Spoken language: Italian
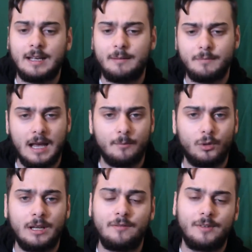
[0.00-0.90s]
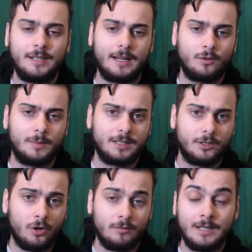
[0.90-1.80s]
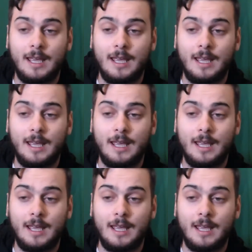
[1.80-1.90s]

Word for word: cambiamole e vedrai come ti trovi.